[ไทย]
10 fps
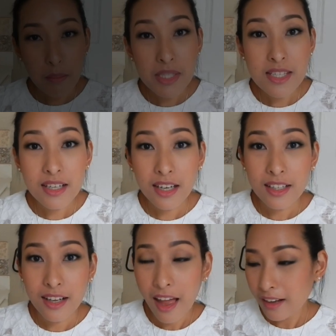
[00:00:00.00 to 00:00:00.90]
ลับมาเจอกัน
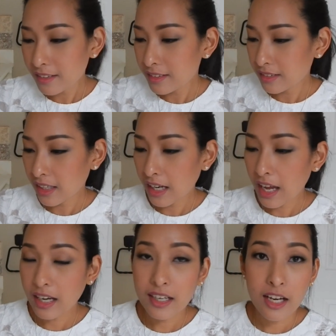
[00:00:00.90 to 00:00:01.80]
อีกครั้งหนึ่งนะ
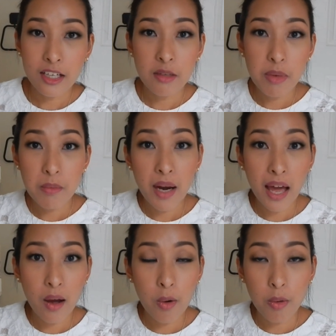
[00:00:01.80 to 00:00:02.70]
คะ ขณะนี้เป็นเว
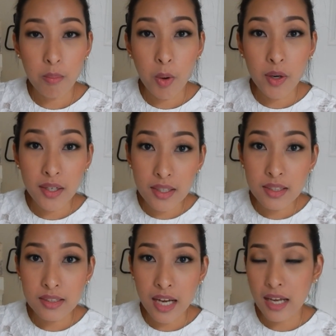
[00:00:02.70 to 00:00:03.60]
ลา6โมงค
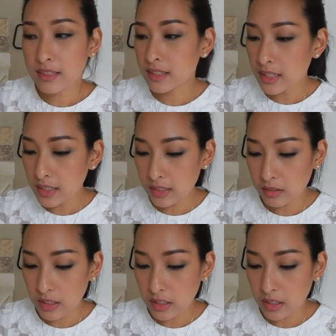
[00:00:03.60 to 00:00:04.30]
รึ่งนะ ซึ่ง